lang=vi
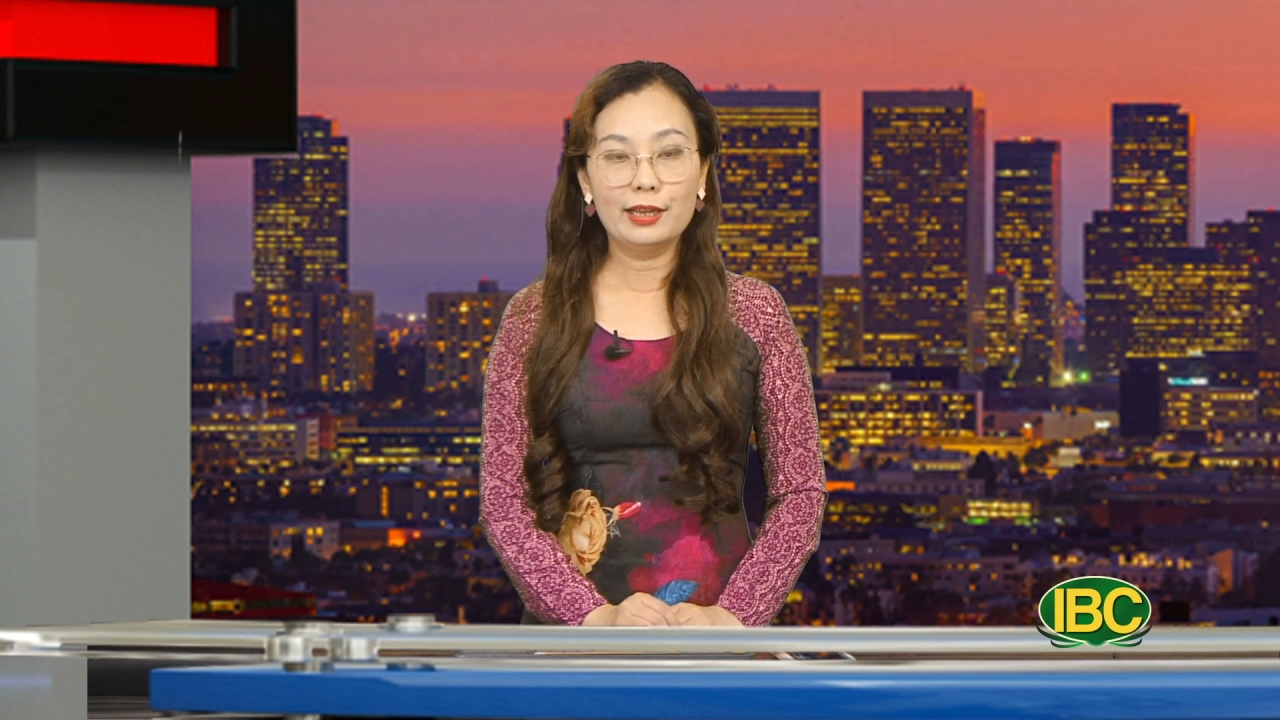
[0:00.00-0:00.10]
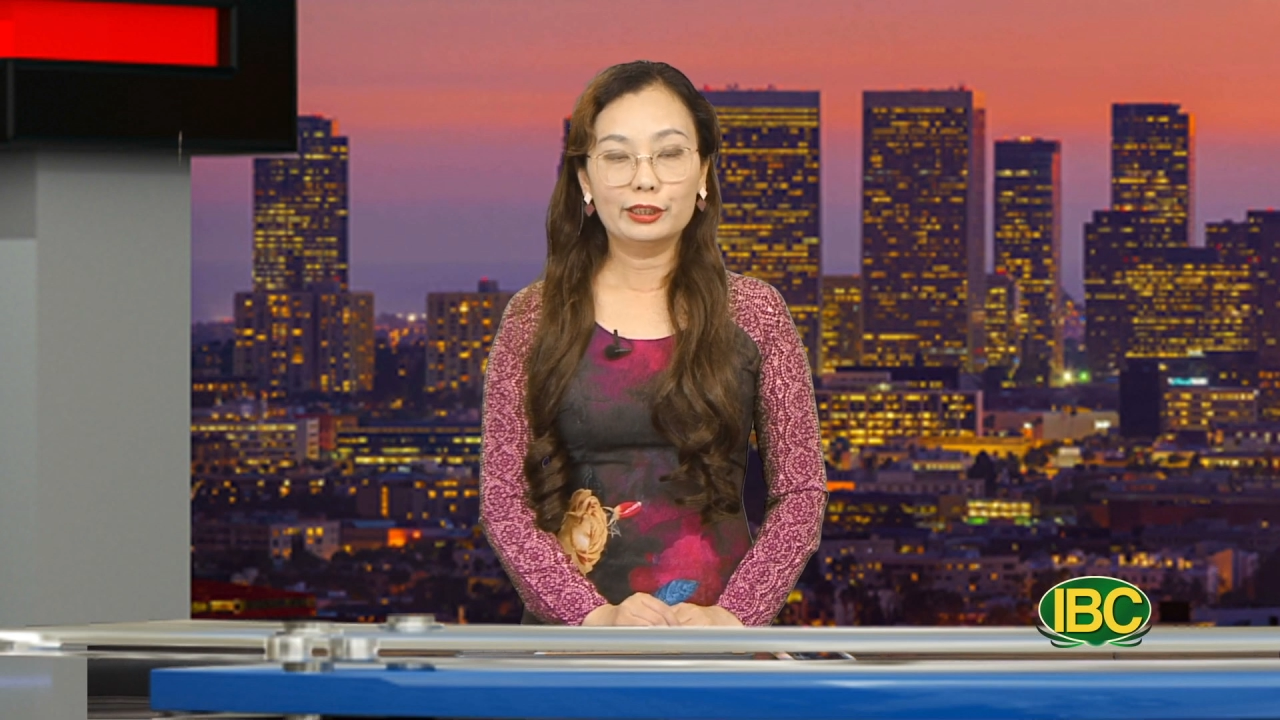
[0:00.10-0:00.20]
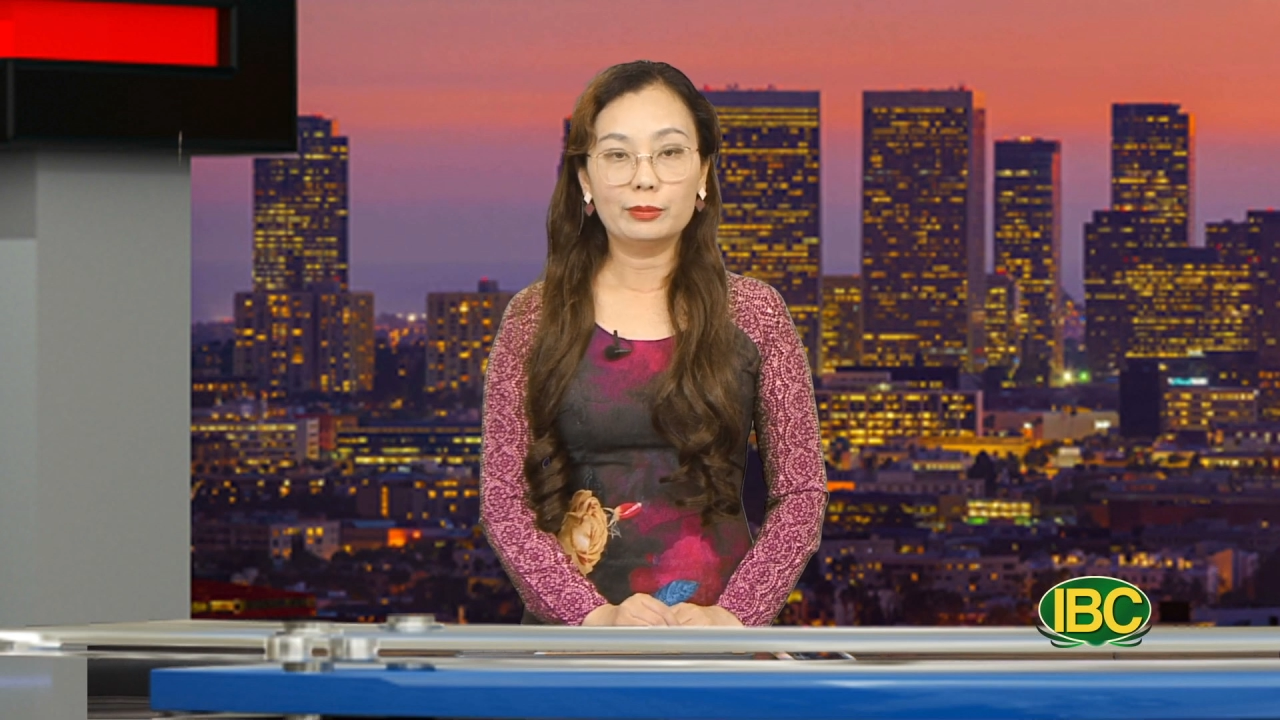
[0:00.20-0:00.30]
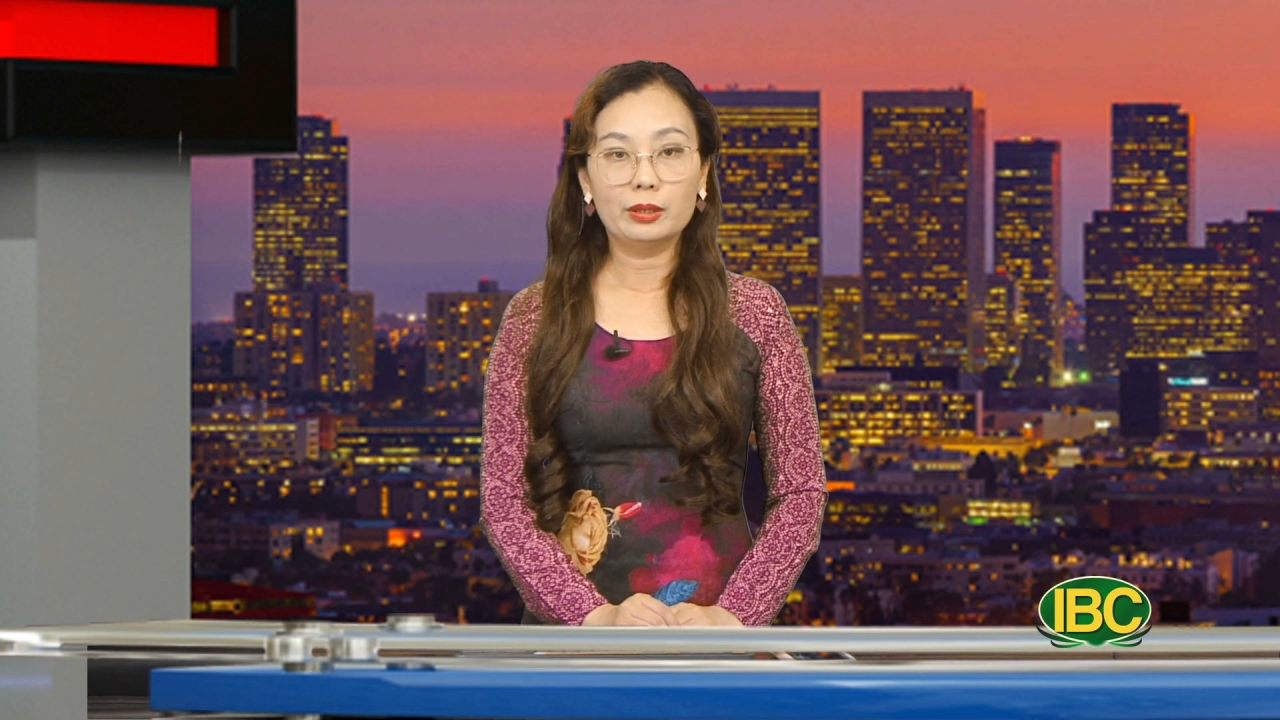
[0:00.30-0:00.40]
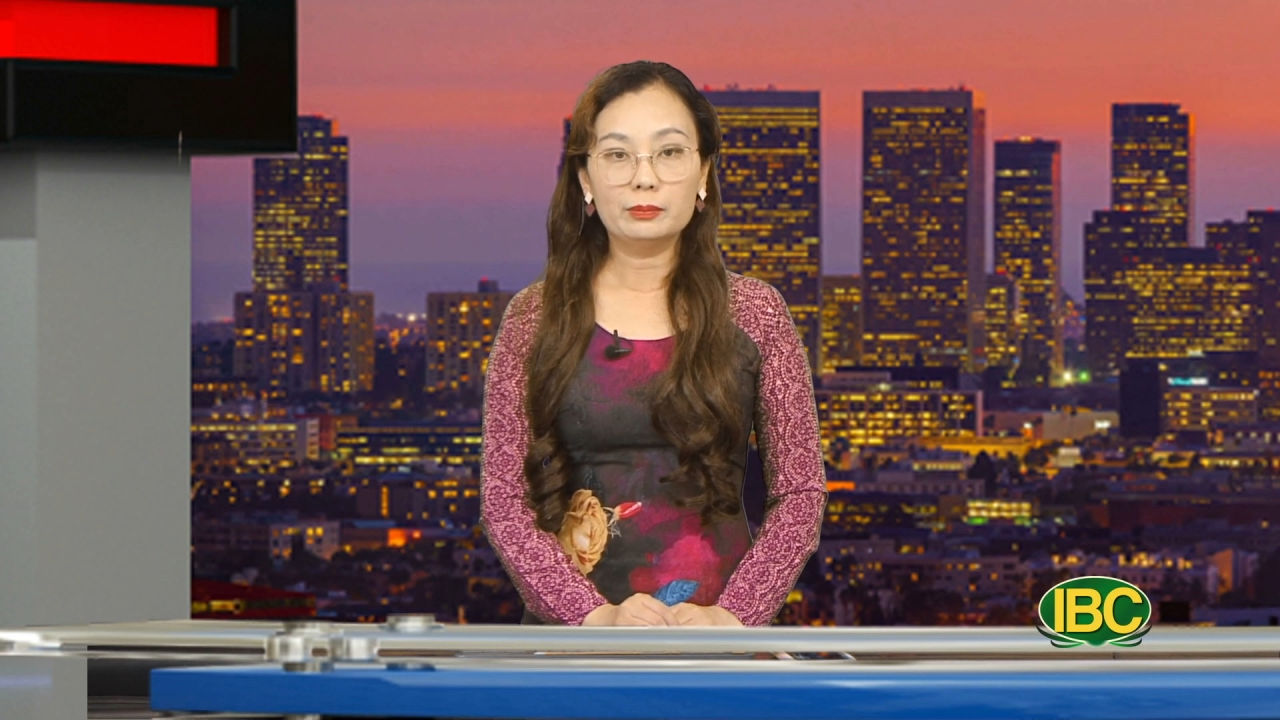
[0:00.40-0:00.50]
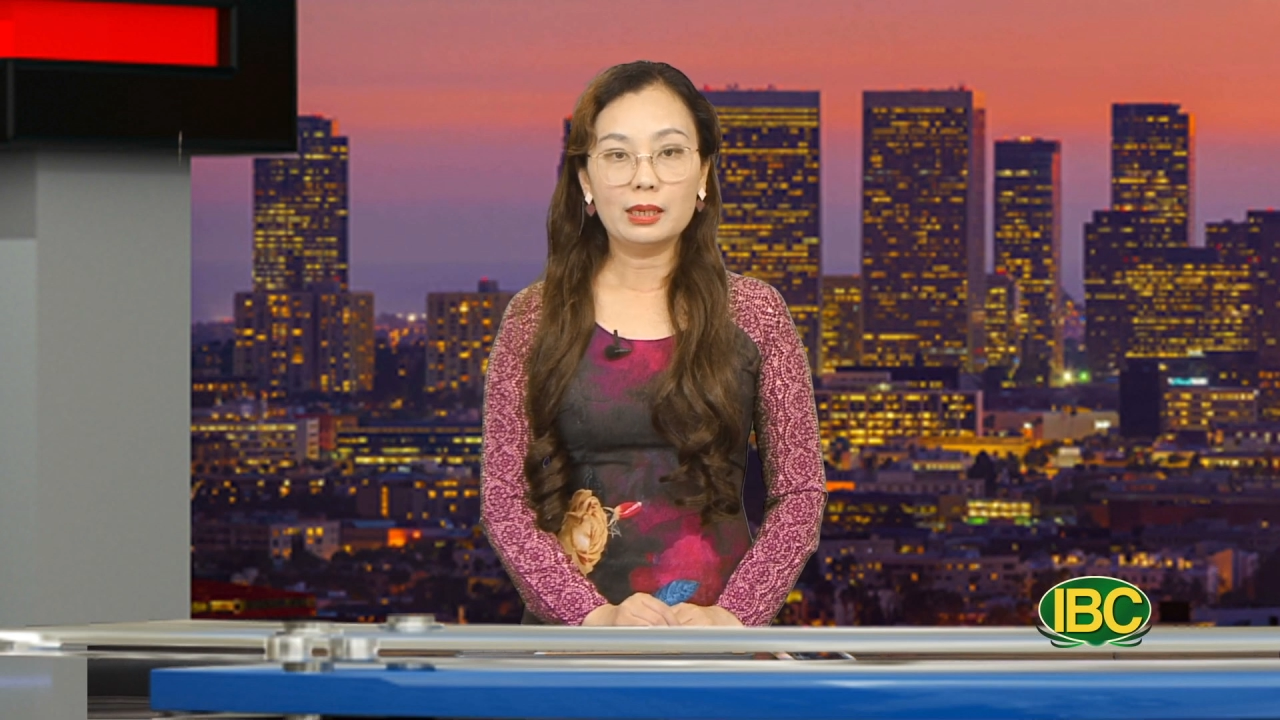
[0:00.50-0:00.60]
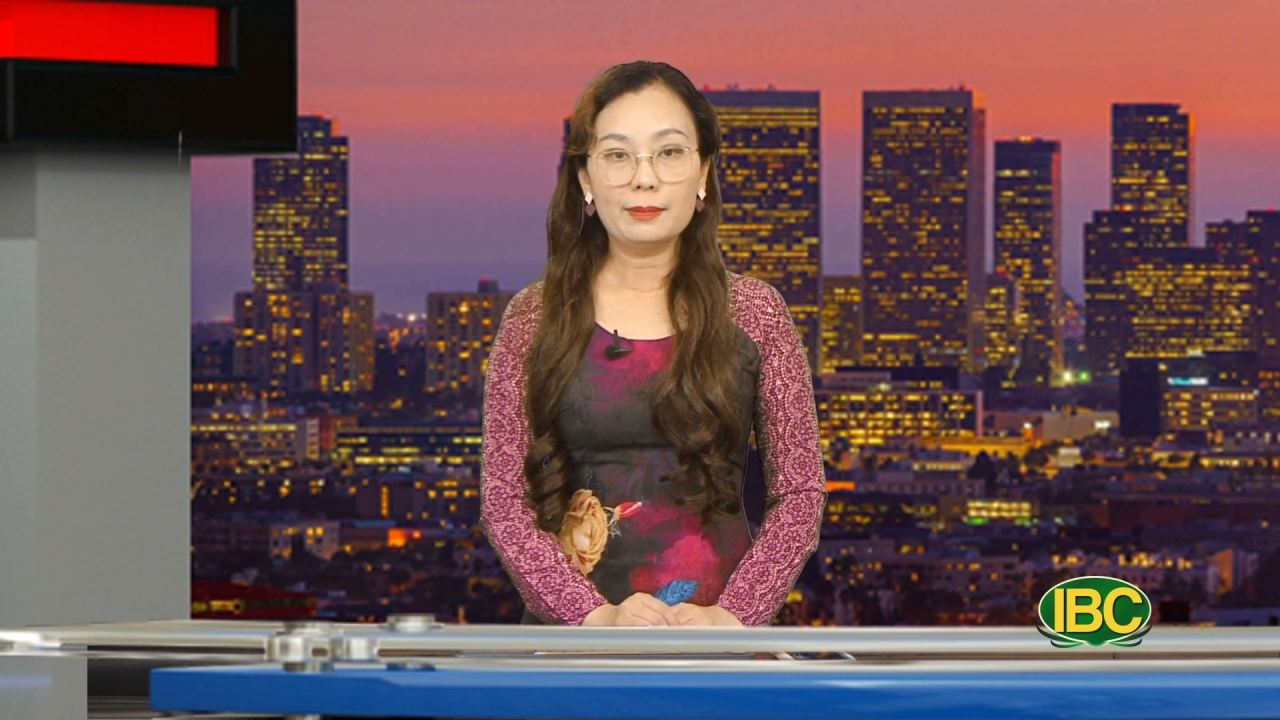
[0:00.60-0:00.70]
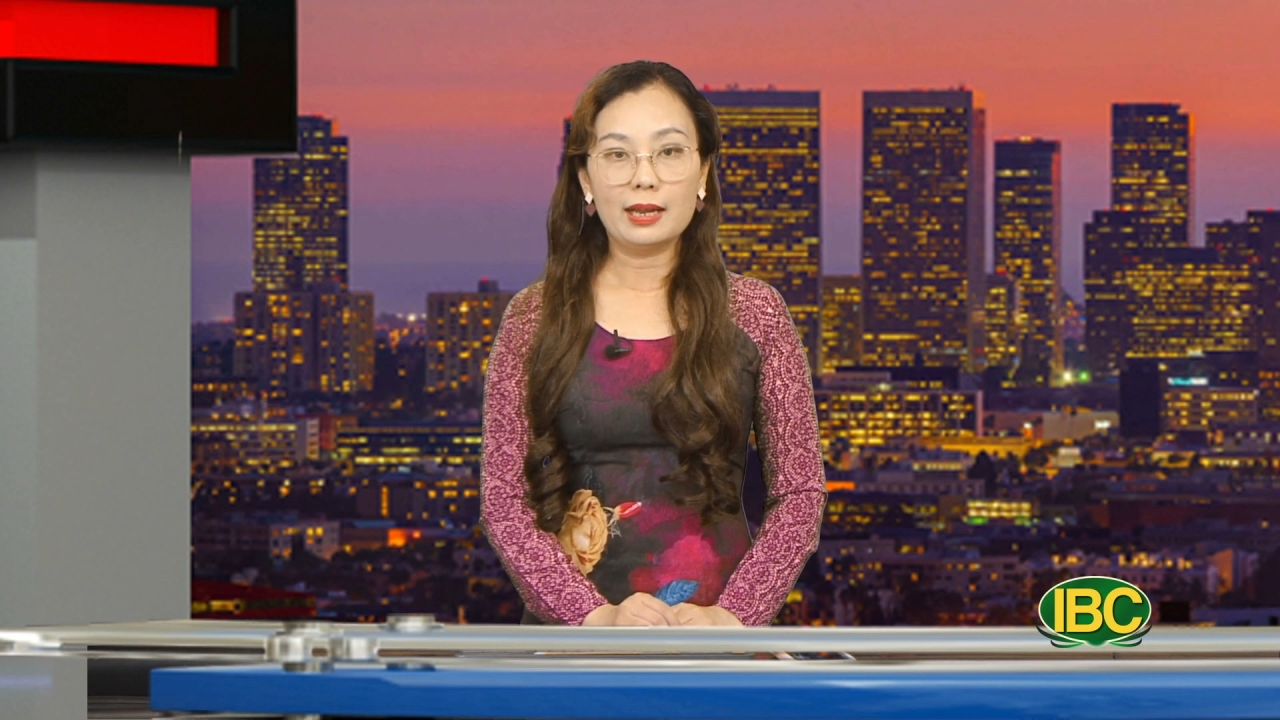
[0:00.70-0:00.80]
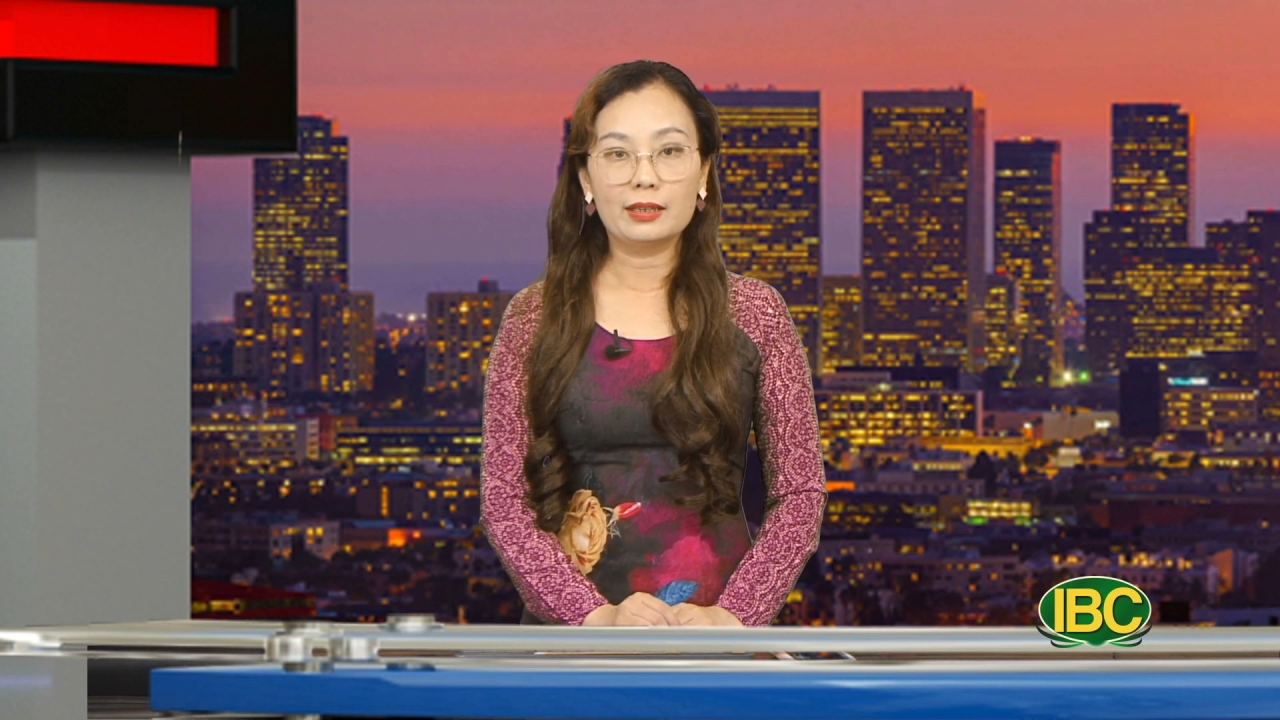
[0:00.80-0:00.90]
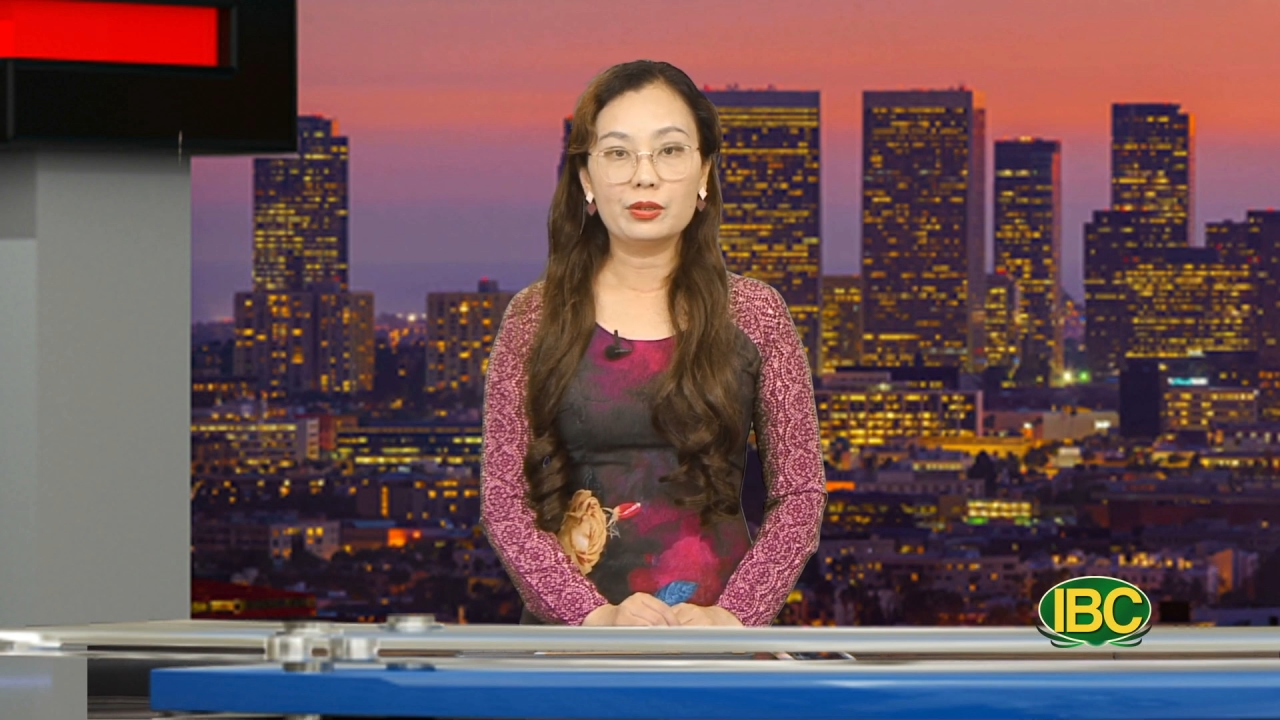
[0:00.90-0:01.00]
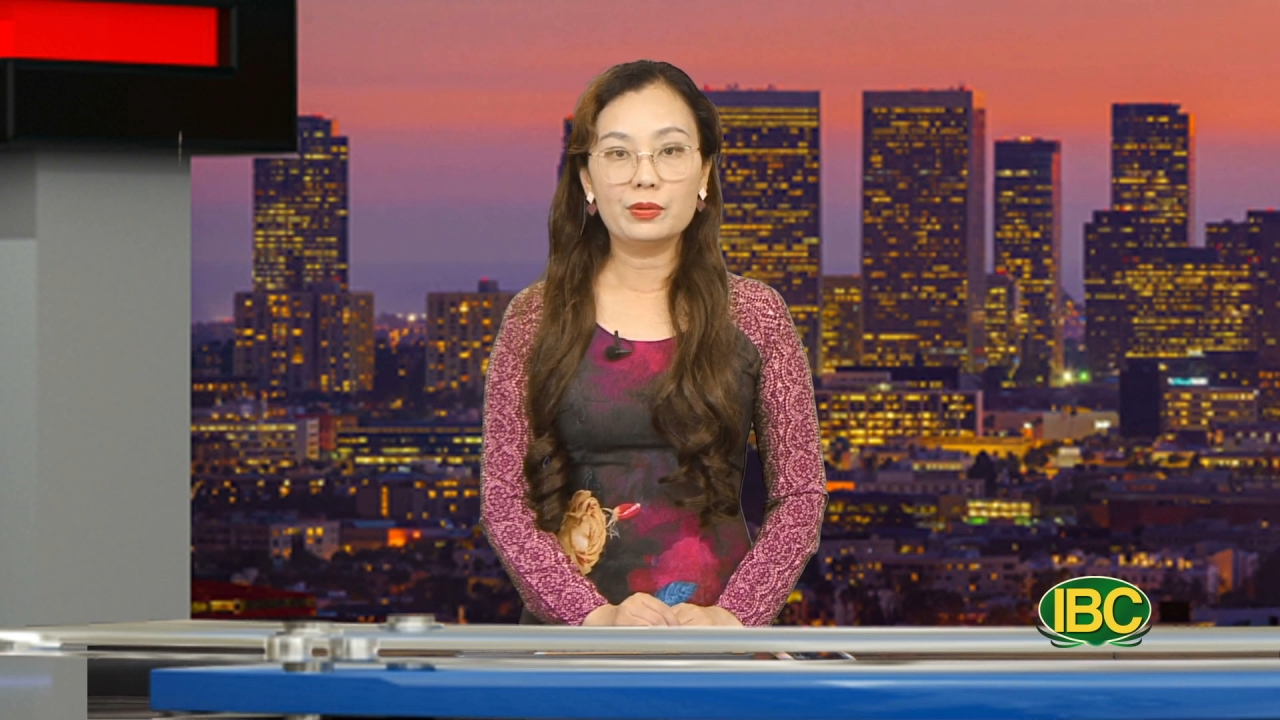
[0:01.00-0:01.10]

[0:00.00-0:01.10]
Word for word: Tổng thống Nam Hàn